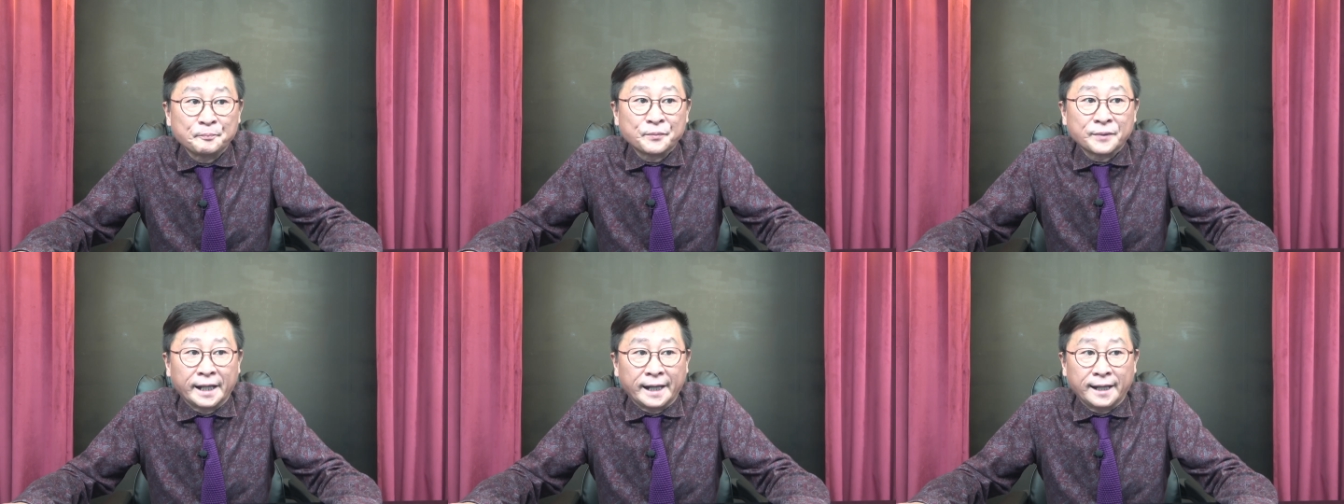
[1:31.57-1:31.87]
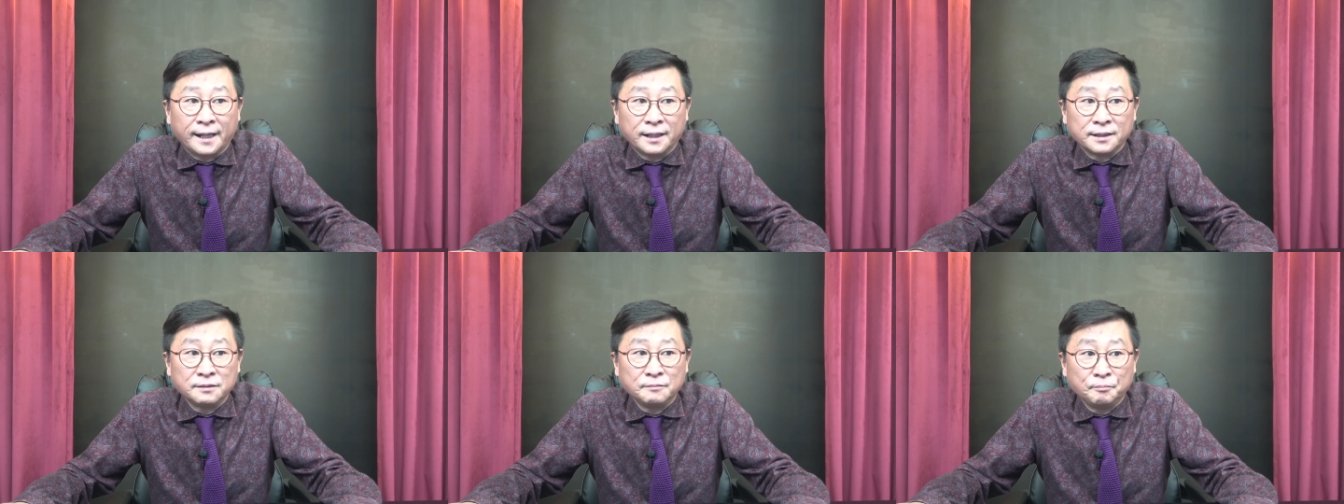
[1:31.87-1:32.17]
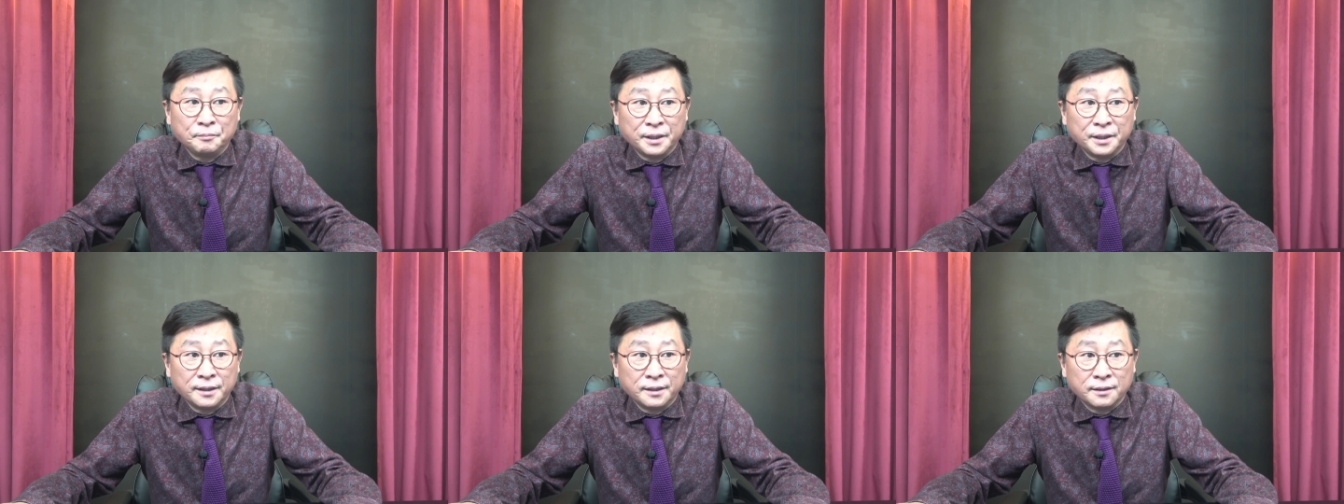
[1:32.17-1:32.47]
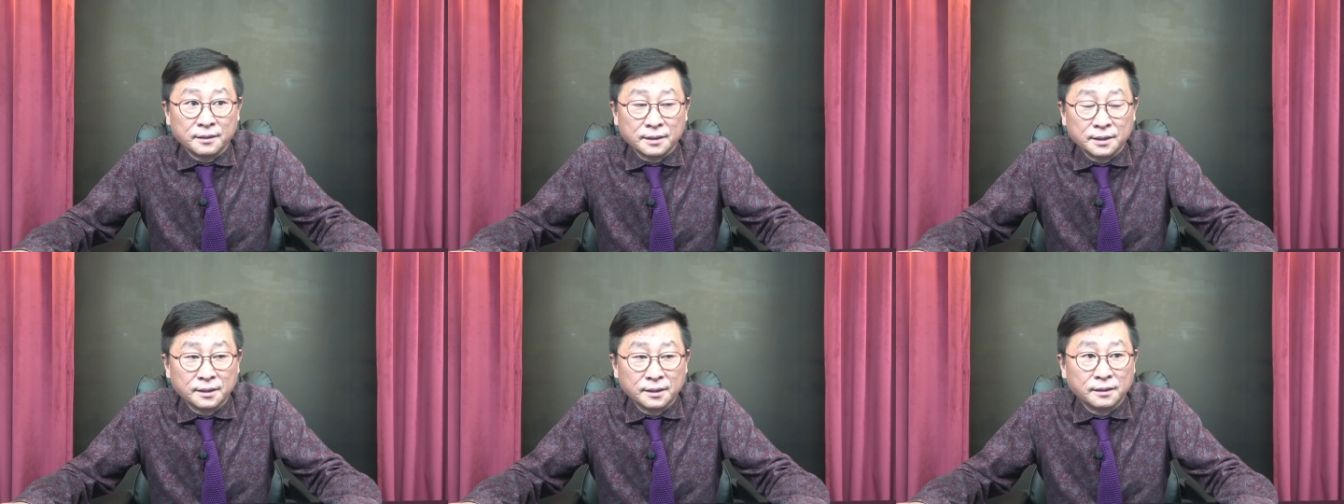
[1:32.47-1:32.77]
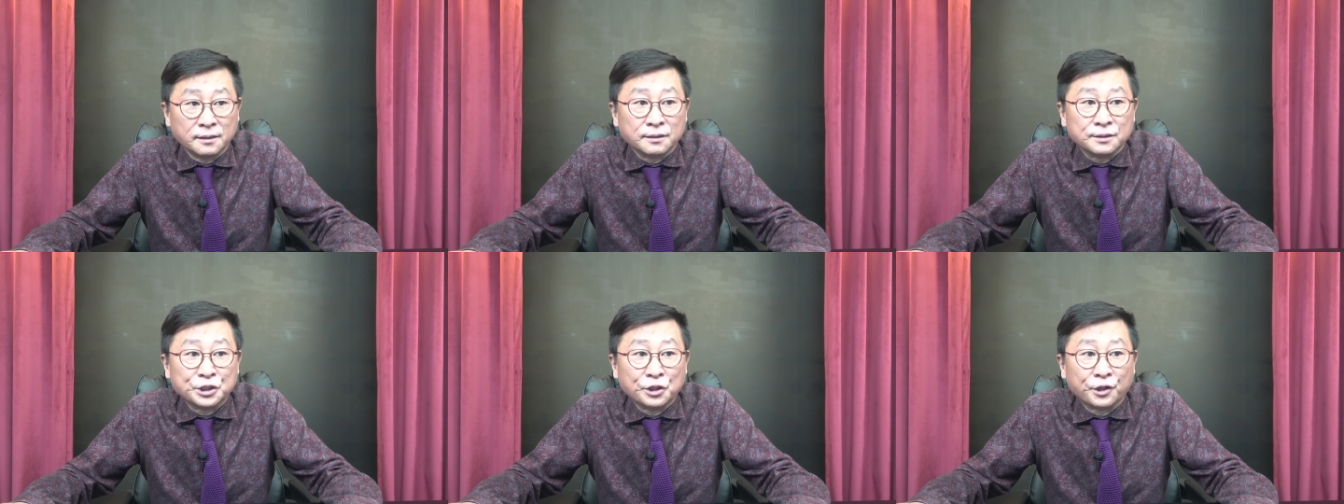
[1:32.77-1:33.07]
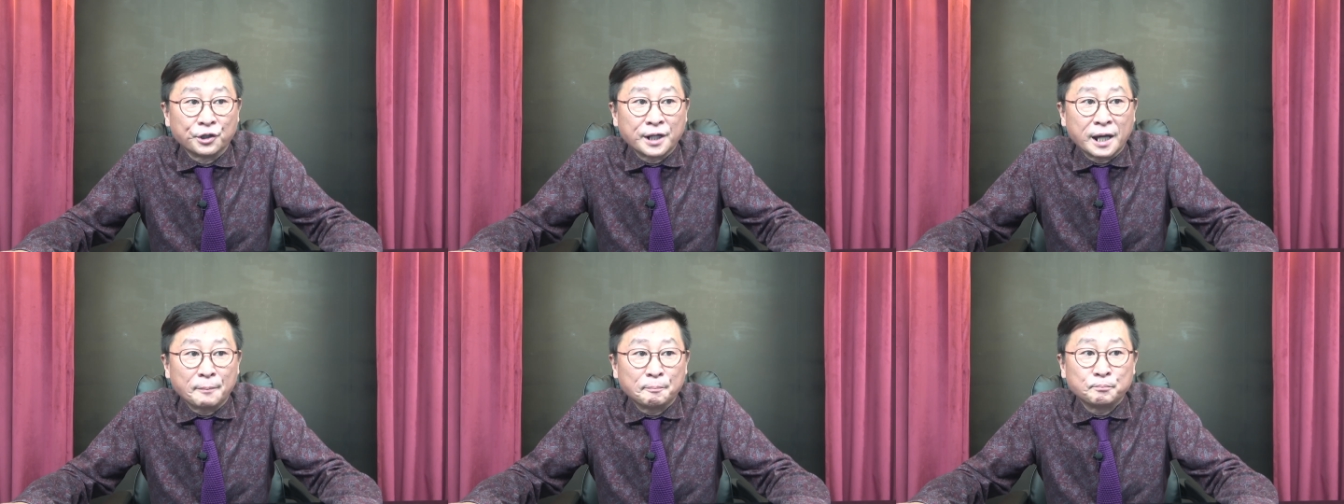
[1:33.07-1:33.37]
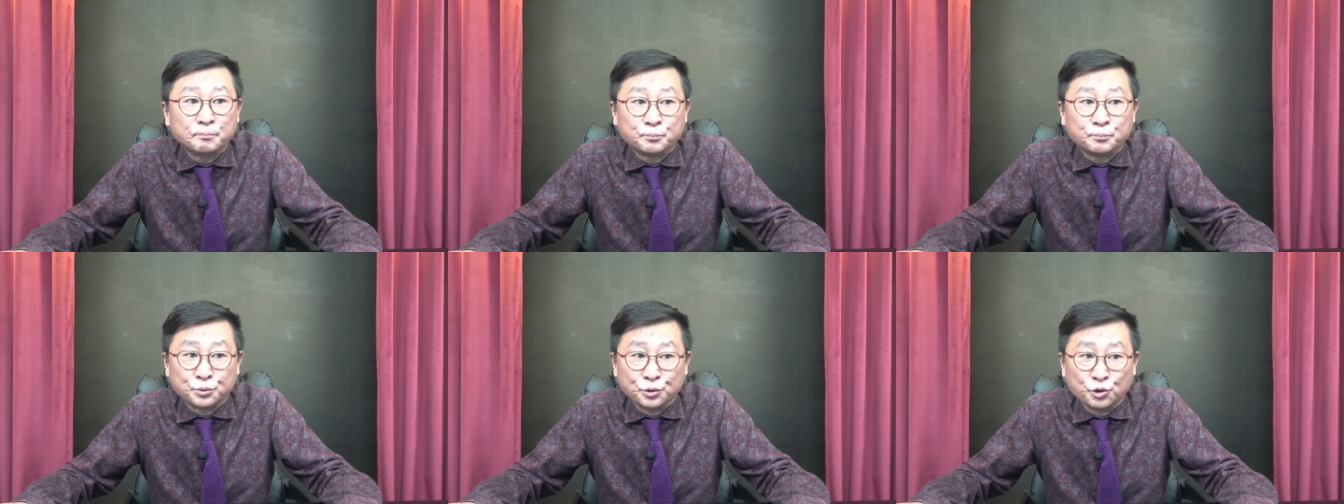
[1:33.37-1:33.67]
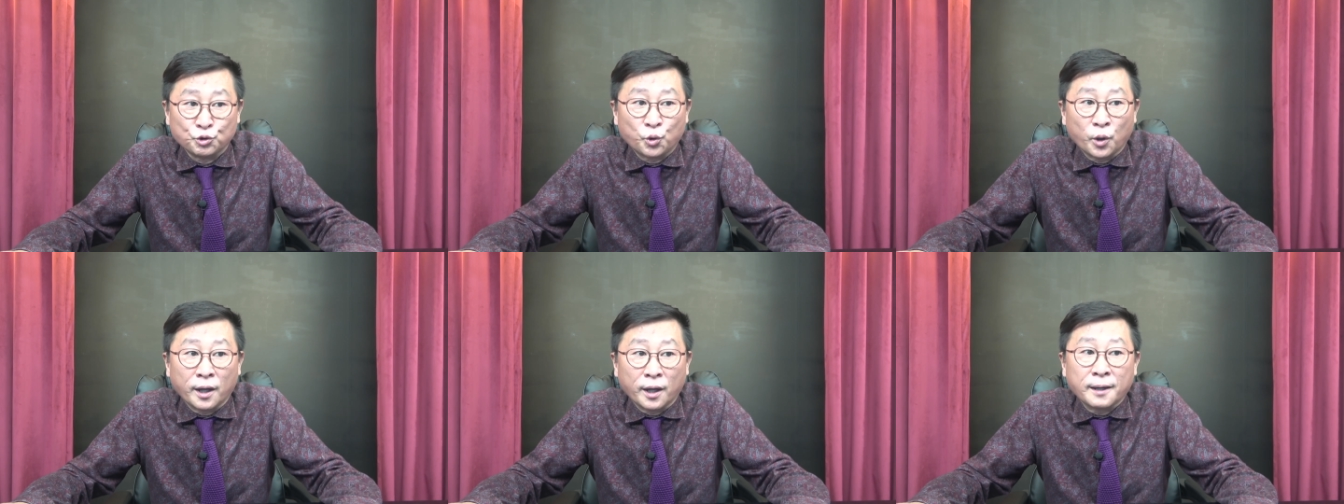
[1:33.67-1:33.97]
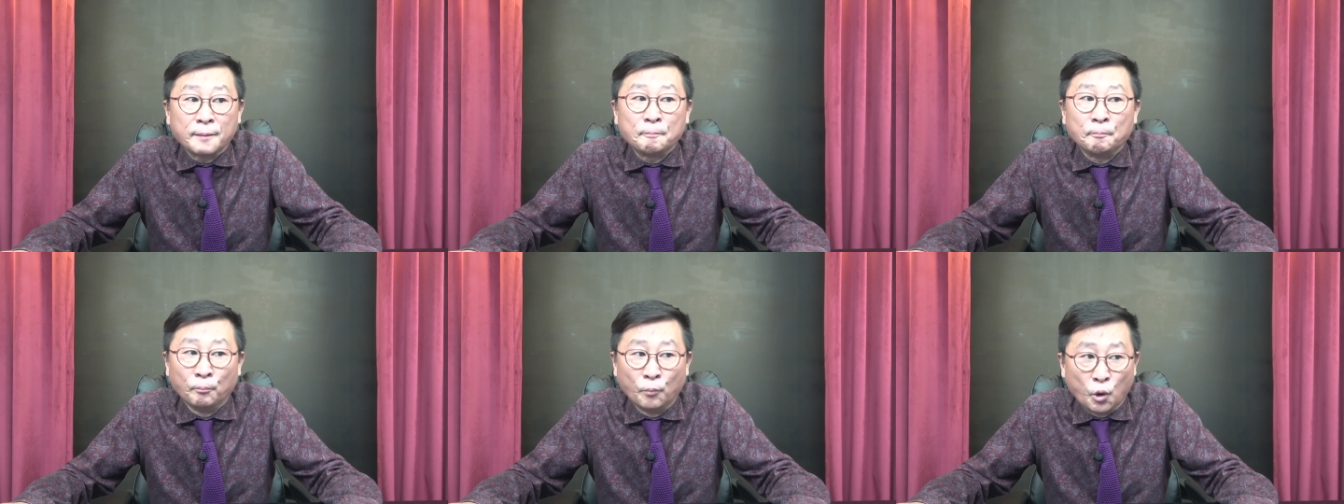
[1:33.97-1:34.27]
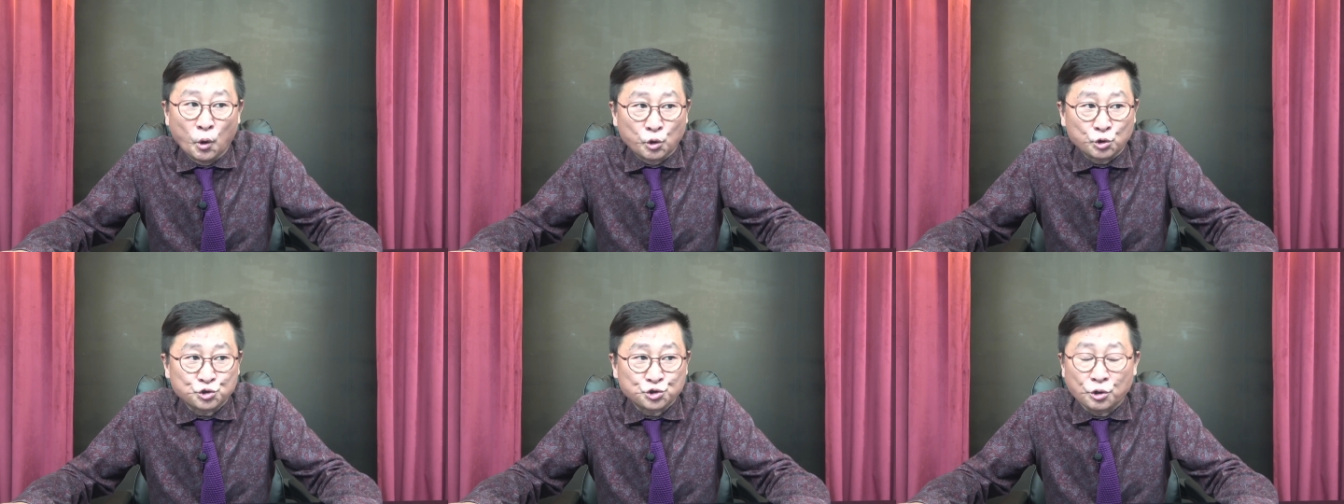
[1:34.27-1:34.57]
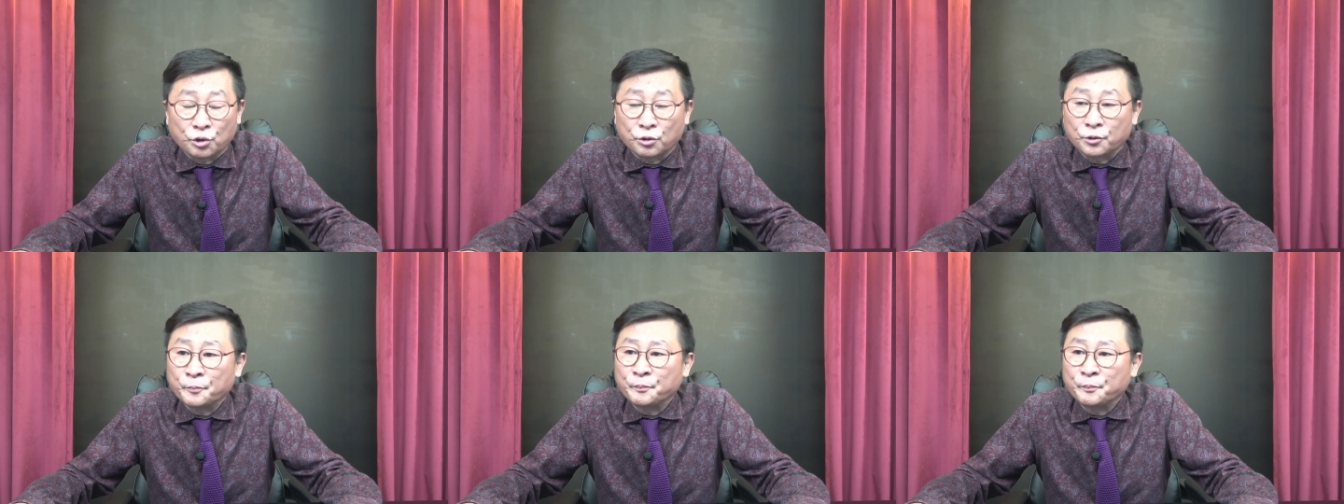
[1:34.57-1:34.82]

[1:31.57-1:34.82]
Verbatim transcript: 한미일 연합 붕괴 목적,